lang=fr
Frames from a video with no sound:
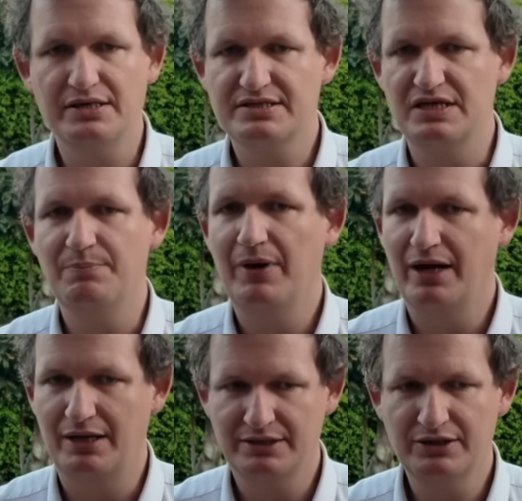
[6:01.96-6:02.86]
c'est
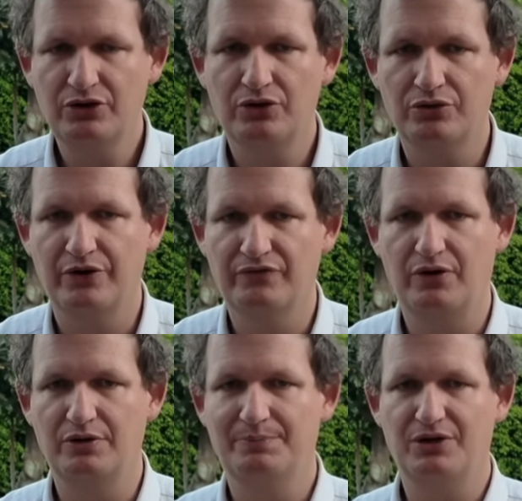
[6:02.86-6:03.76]
hyper inquiétant
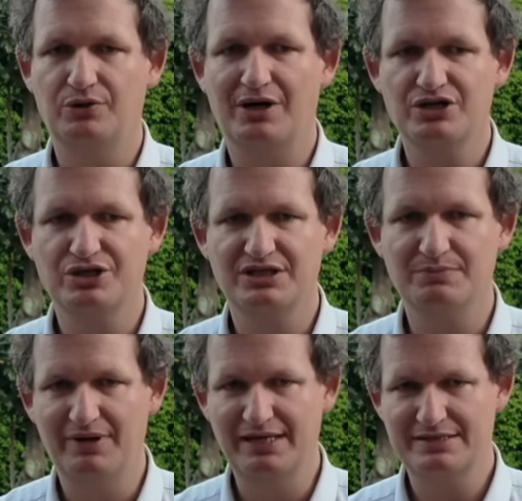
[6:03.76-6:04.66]
d'avoir une part de marché qui
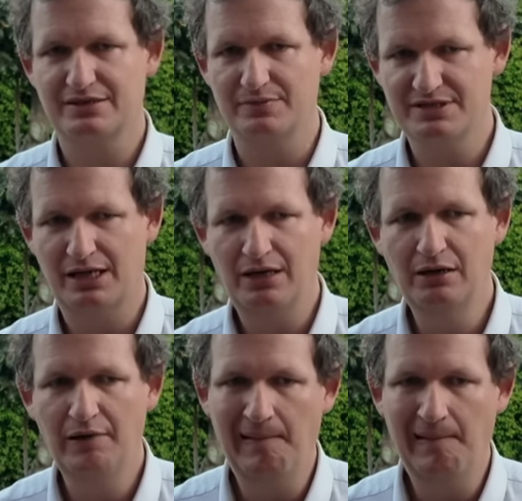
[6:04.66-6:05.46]
baisse comme ça.